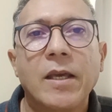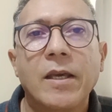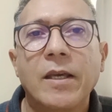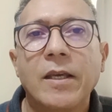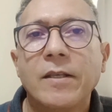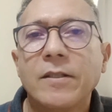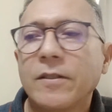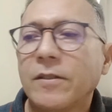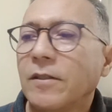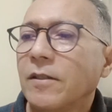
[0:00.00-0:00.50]

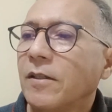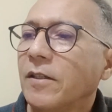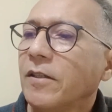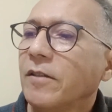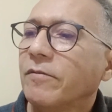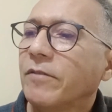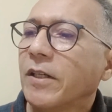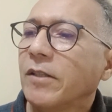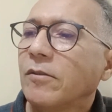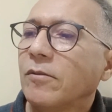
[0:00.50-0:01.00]
Esse
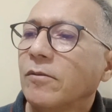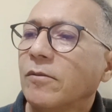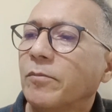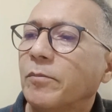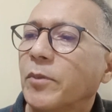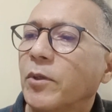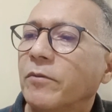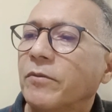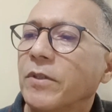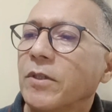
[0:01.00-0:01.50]
livro é do
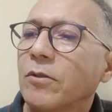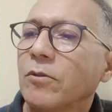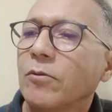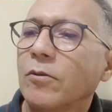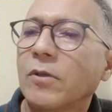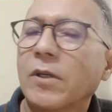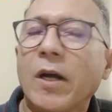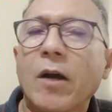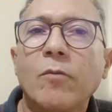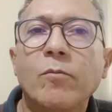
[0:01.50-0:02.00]

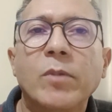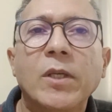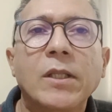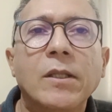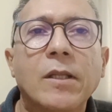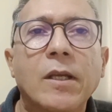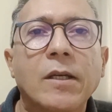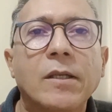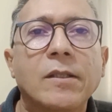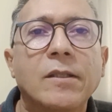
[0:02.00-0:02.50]
professor Calbi
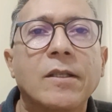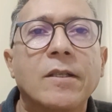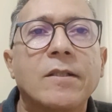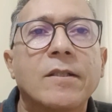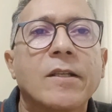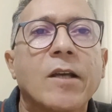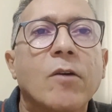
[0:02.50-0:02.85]
Dantas.